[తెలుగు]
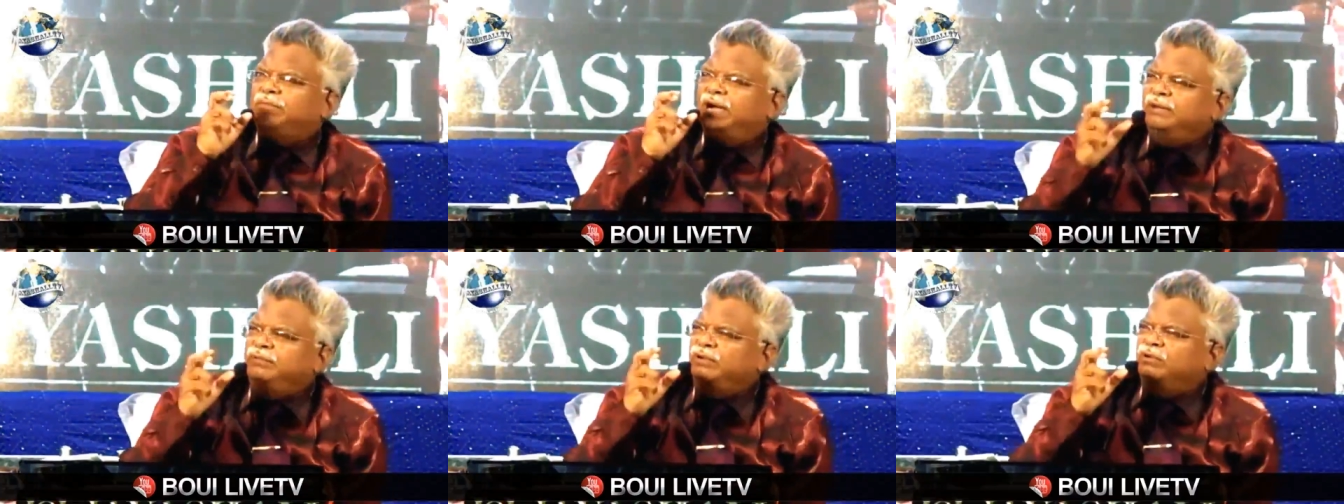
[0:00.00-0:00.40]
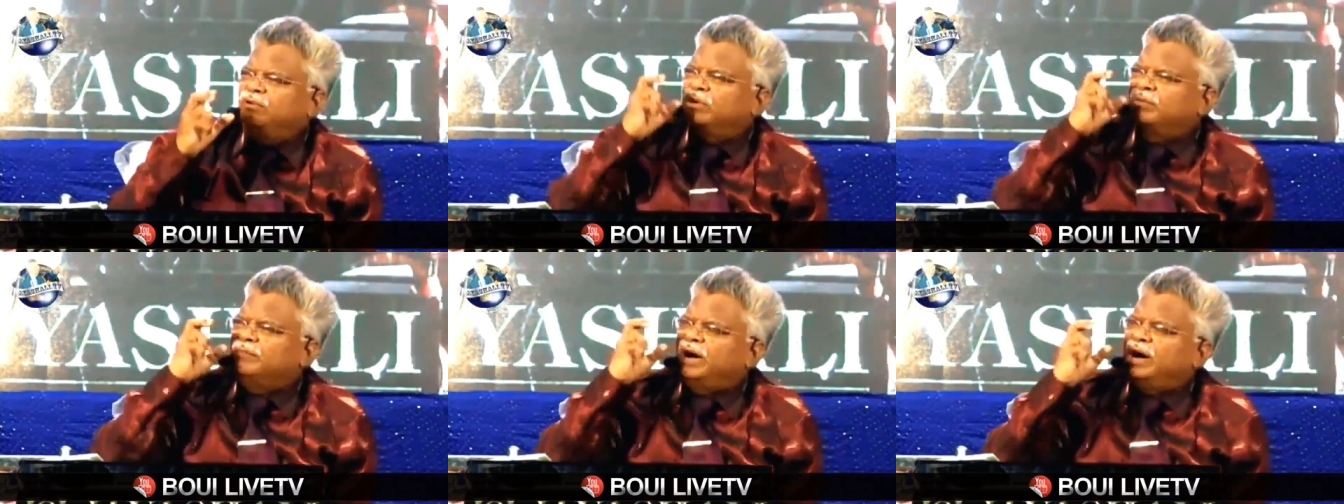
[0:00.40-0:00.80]
బైబిల్
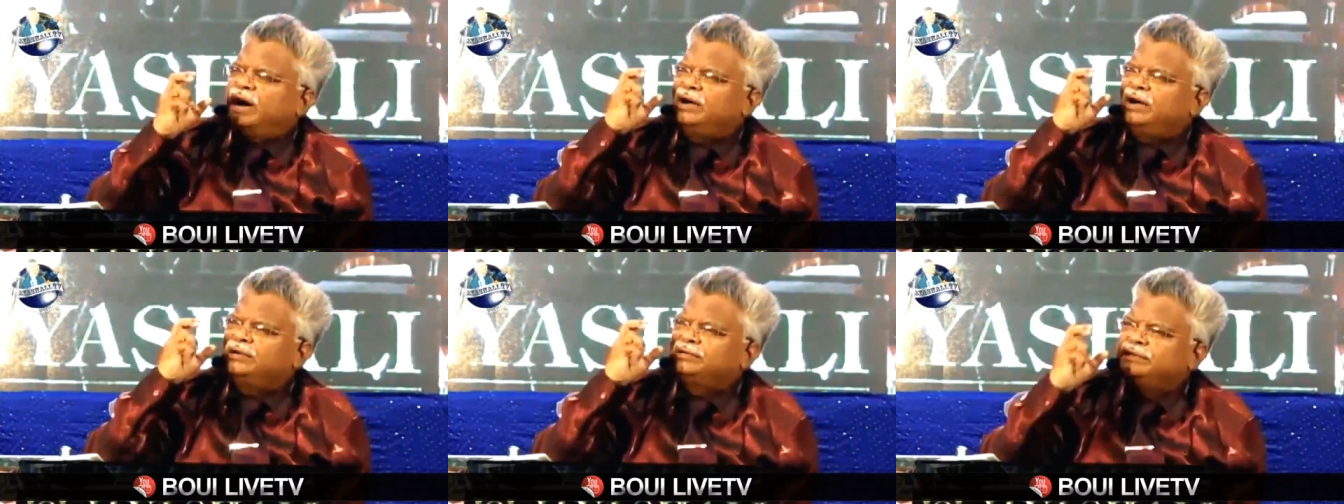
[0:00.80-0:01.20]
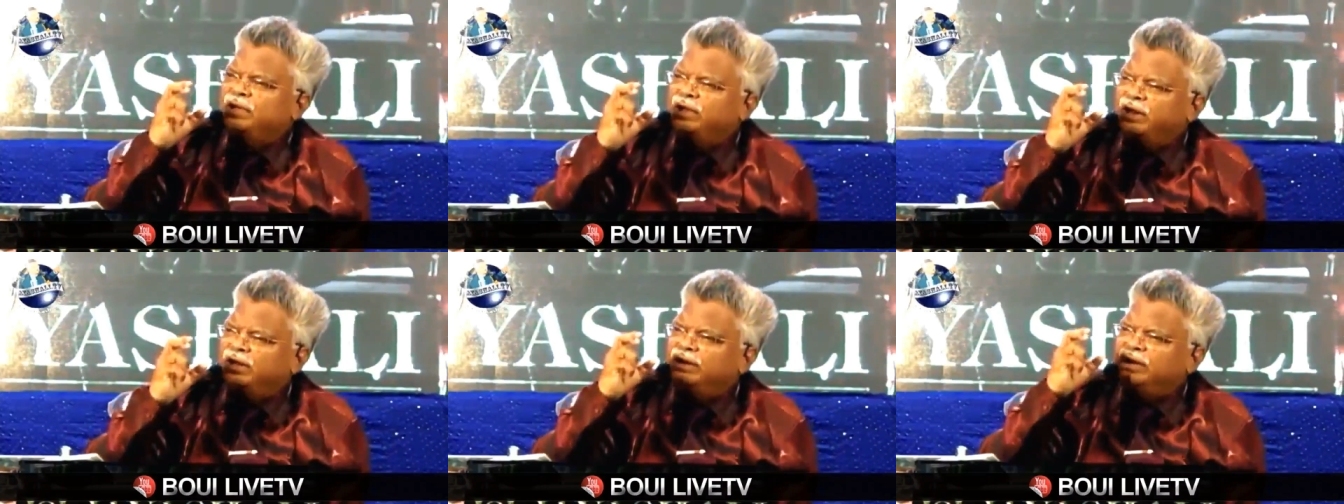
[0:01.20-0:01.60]
ఒక
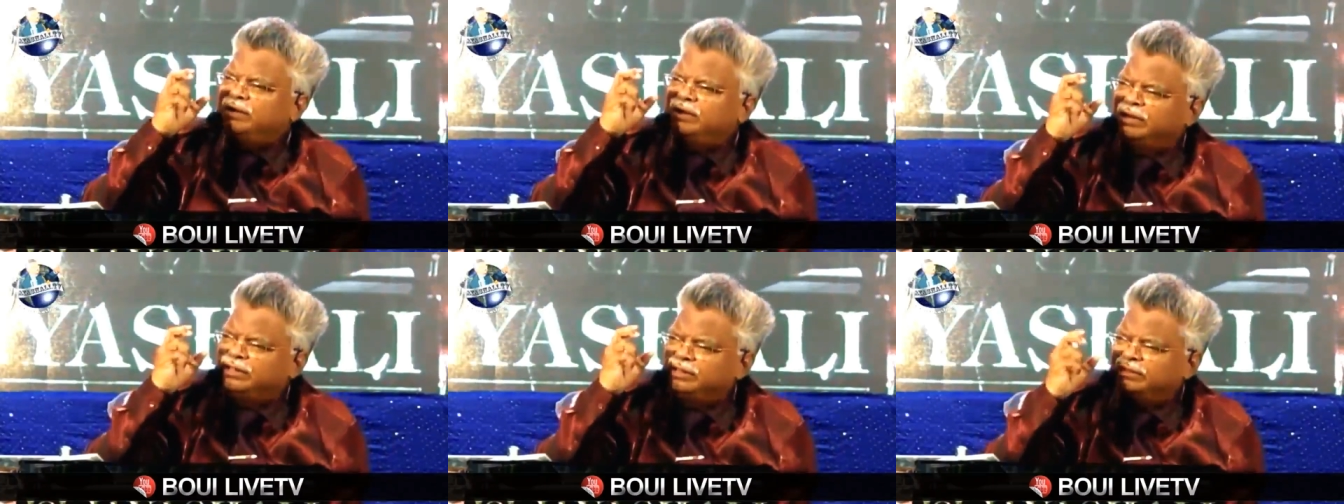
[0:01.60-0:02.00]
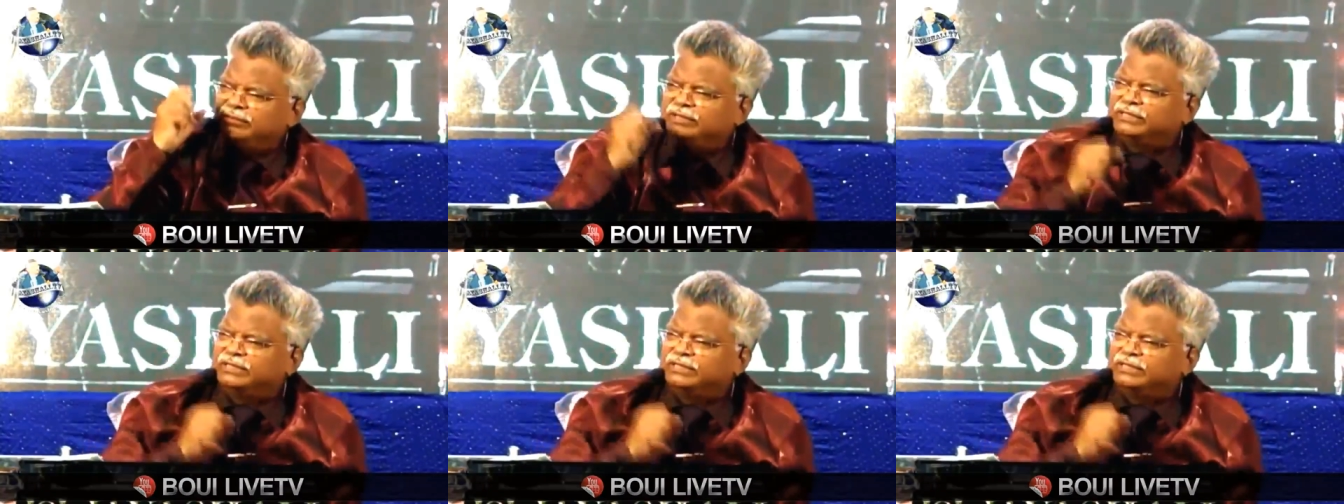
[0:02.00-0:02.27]
మహాజ్ఞాన గ్రంథం